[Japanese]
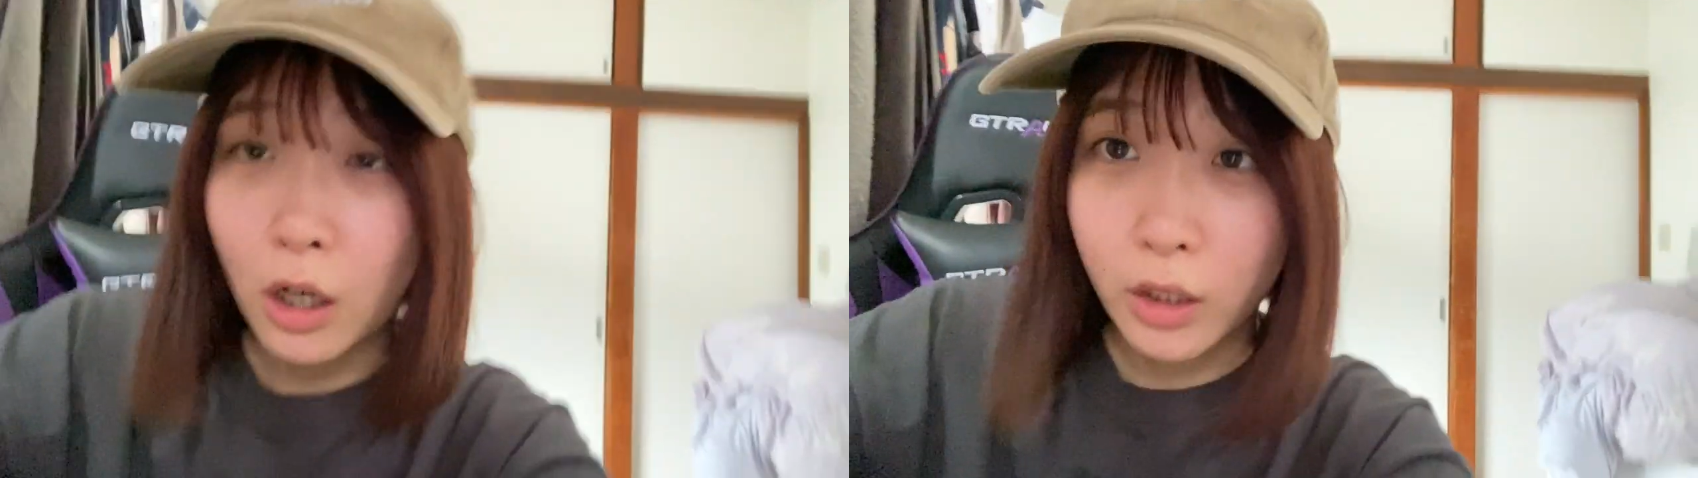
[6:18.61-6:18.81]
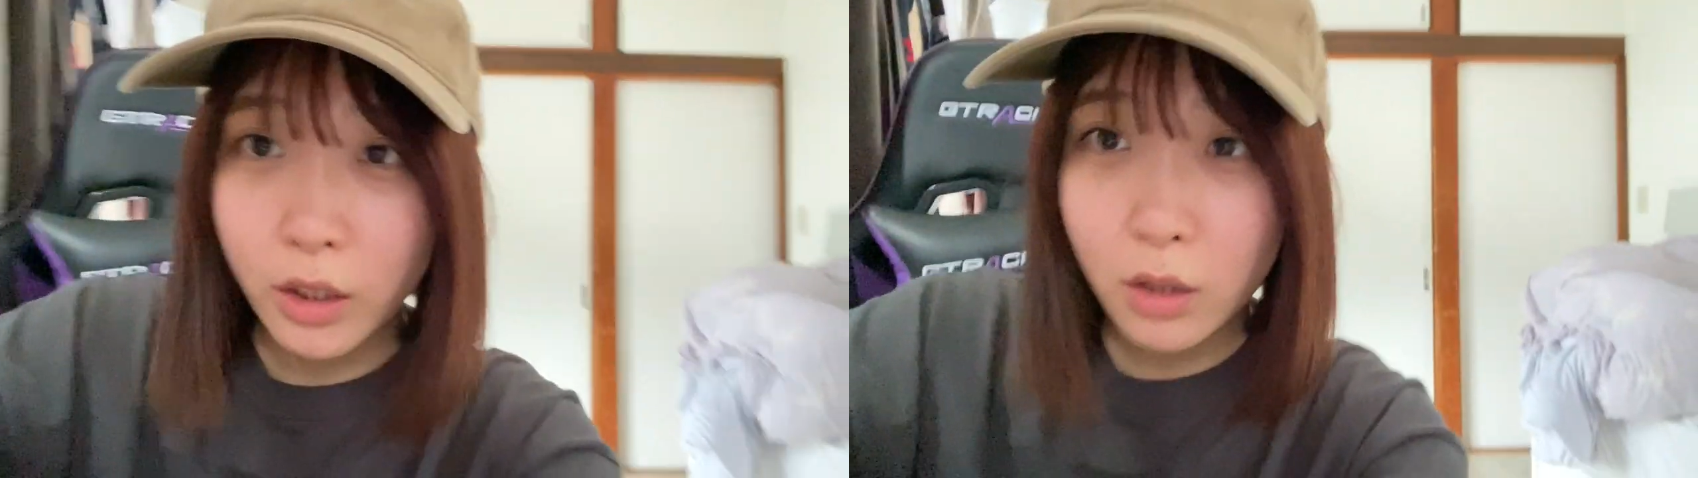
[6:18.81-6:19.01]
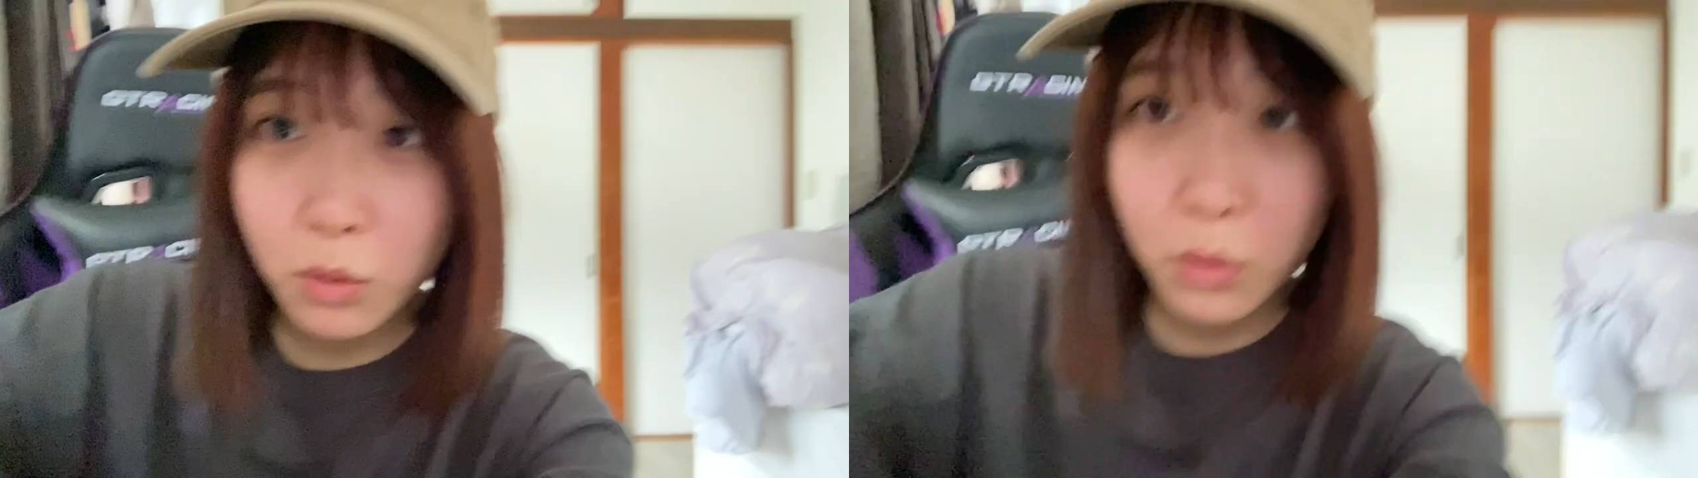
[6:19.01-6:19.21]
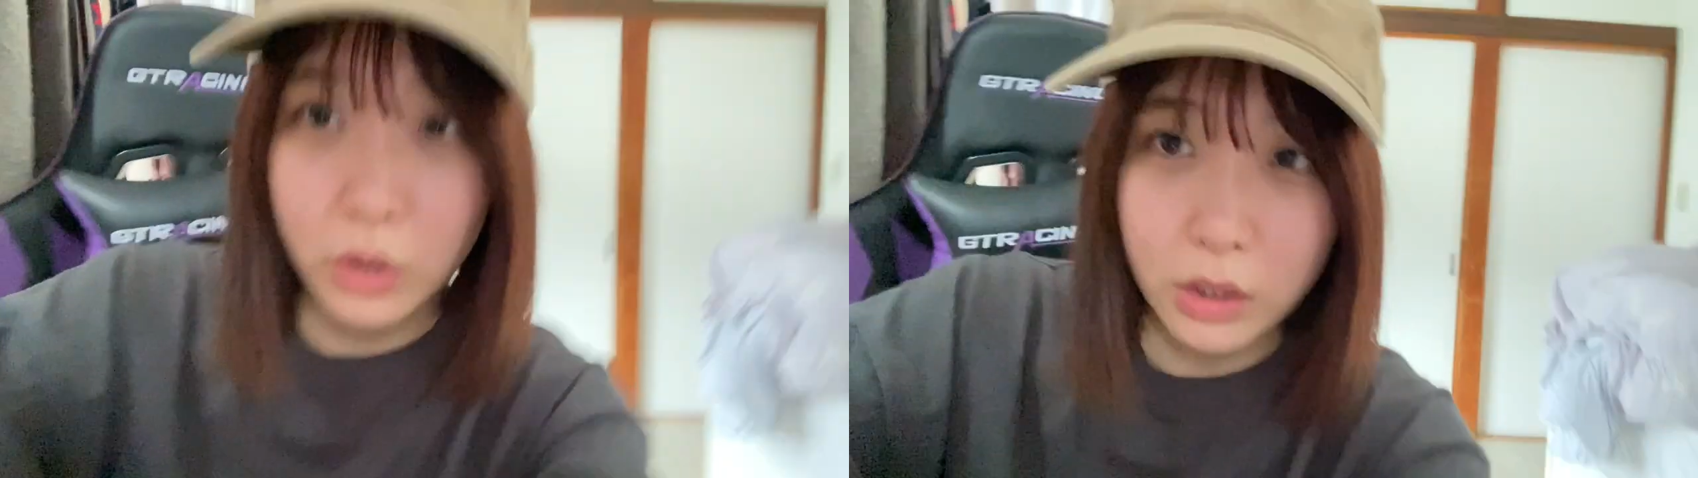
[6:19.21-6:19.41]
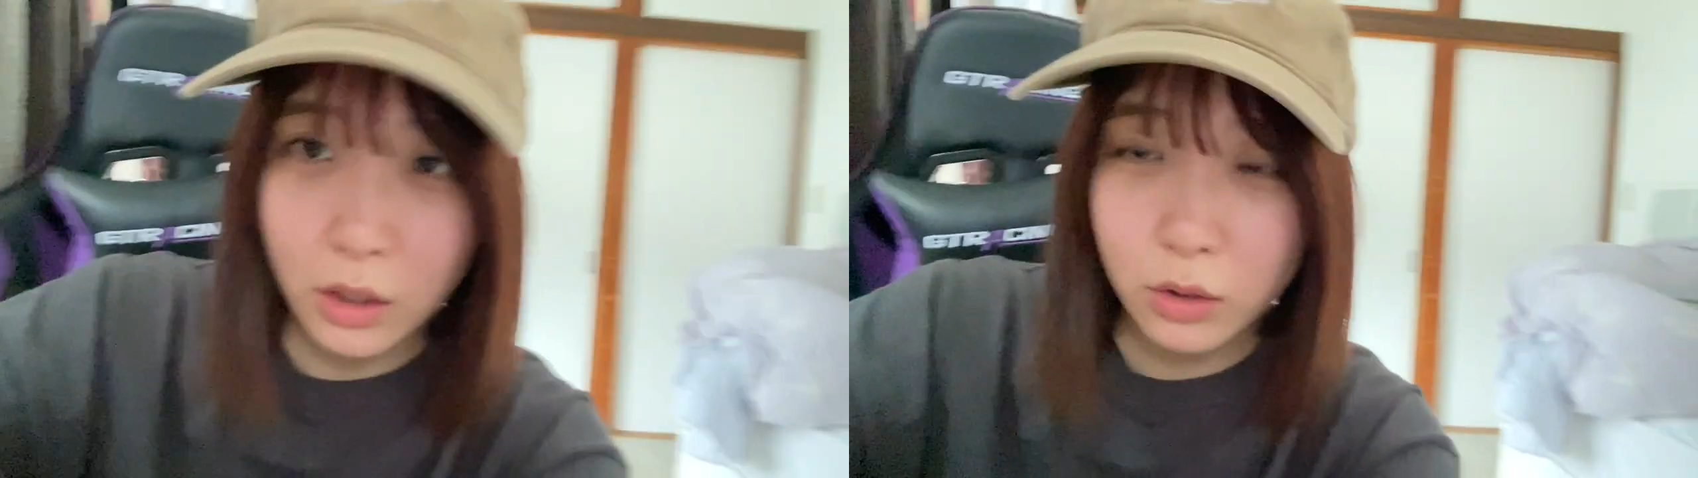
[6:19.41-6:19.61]
羽田の方
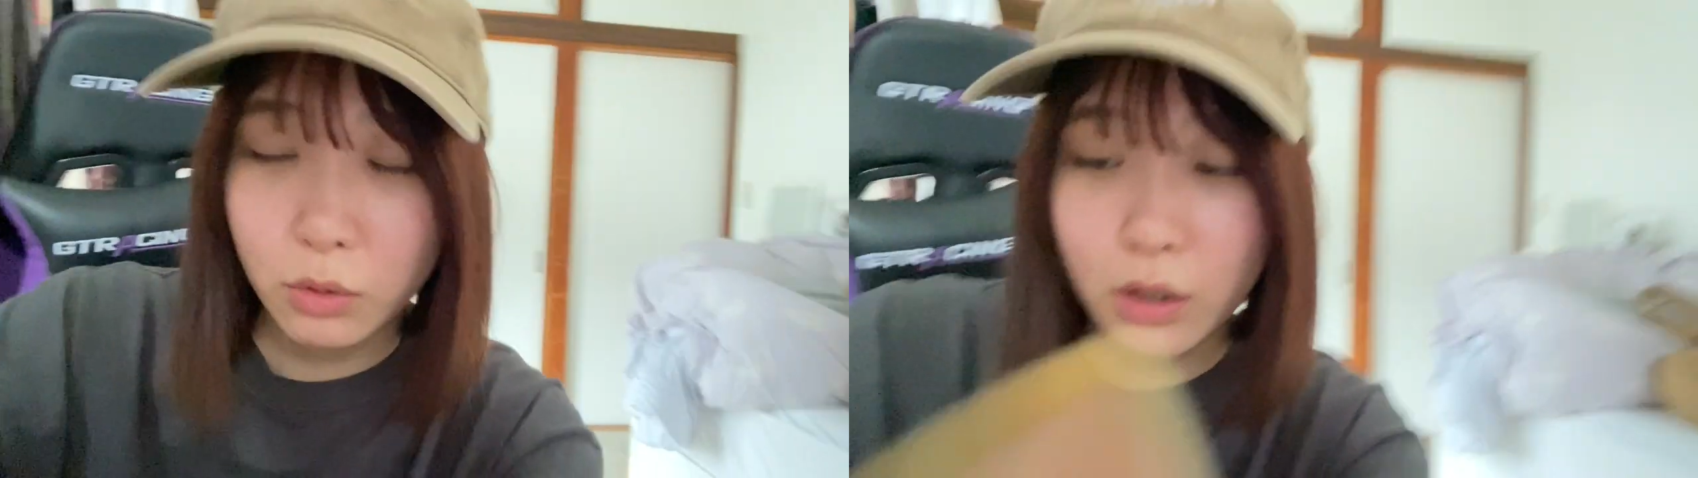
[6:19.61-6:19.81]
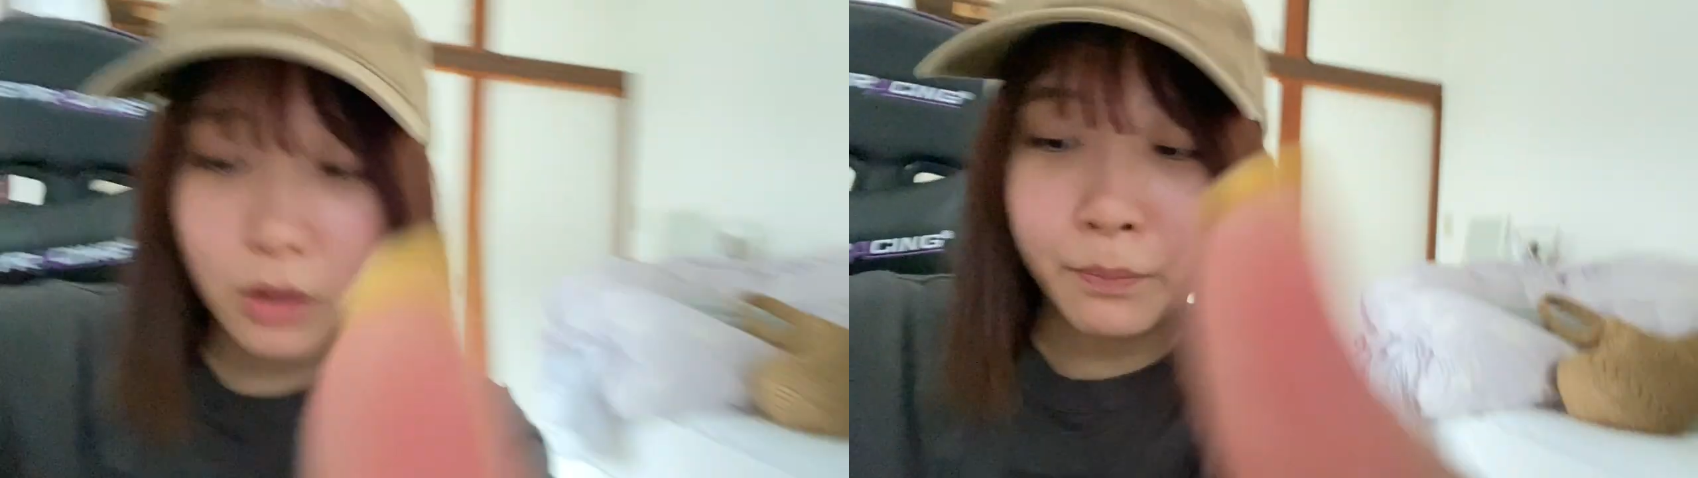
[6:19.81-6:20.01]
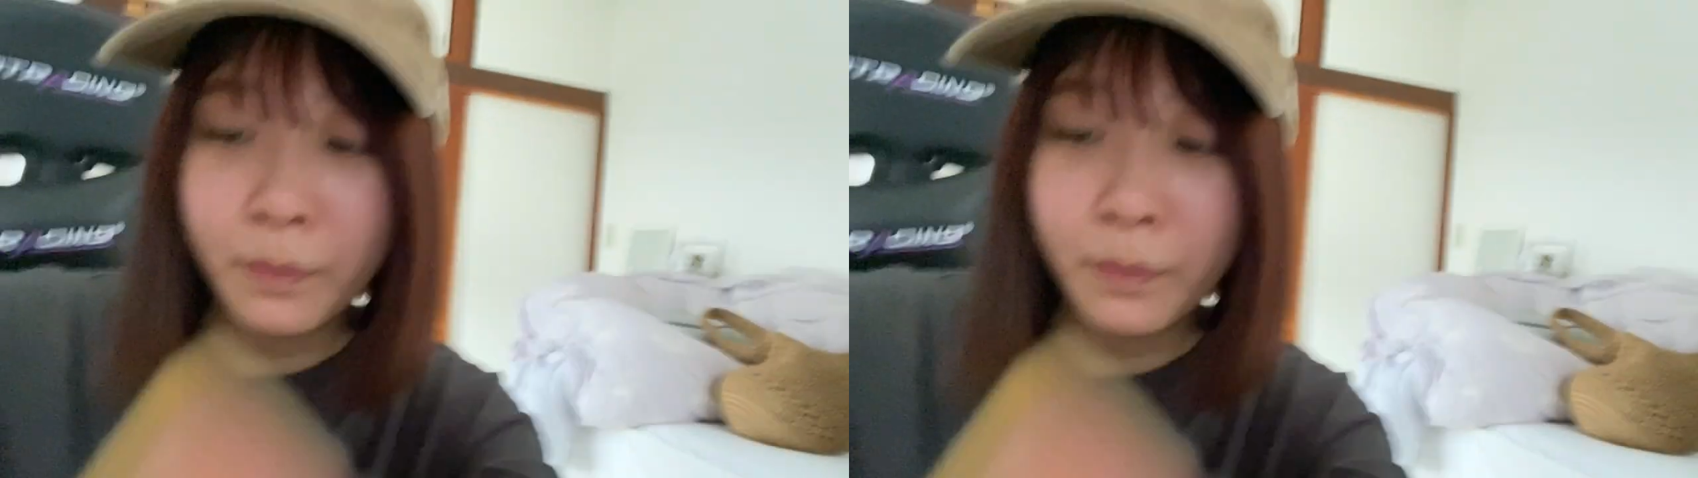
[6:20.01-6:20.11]
でさ、それが。